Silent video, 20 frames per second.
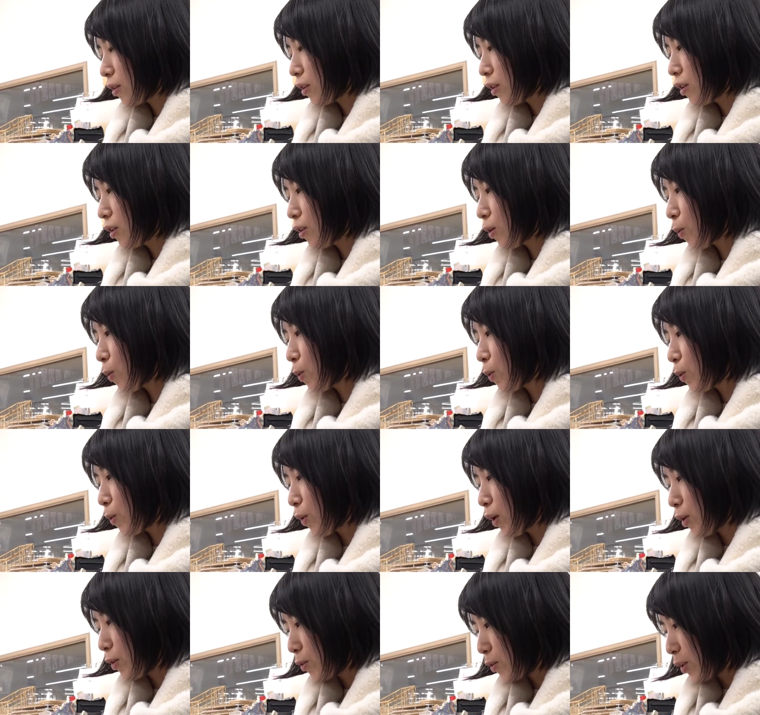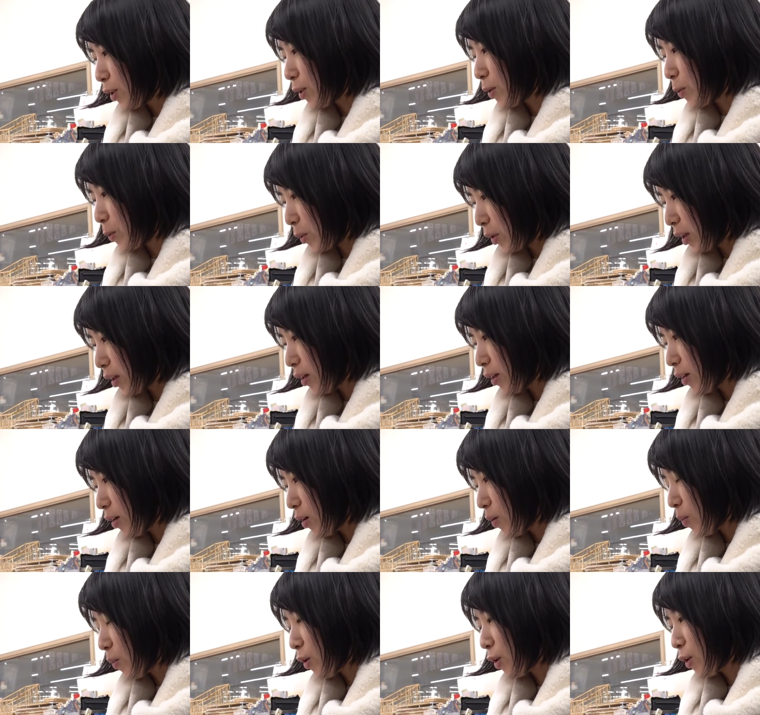聞いたことある程度で
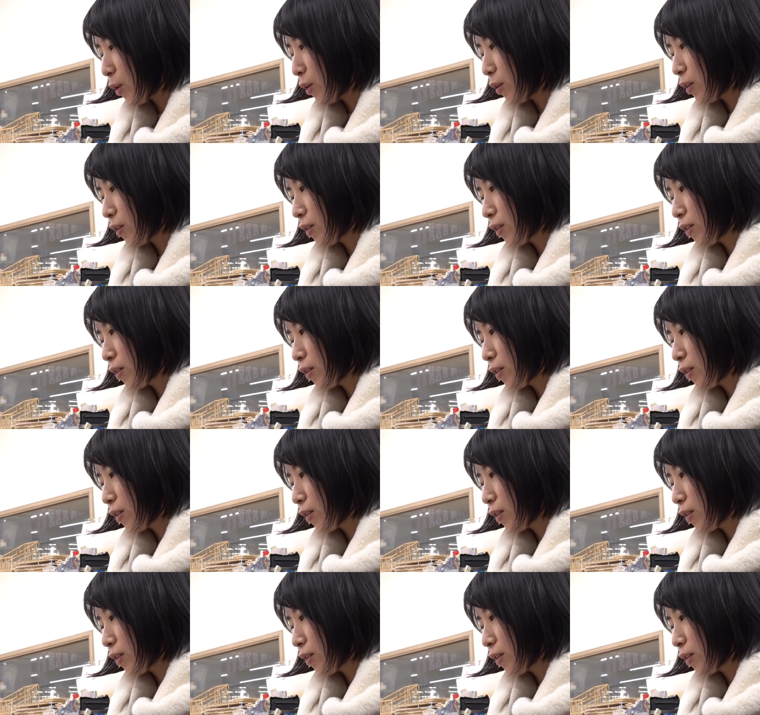あんまり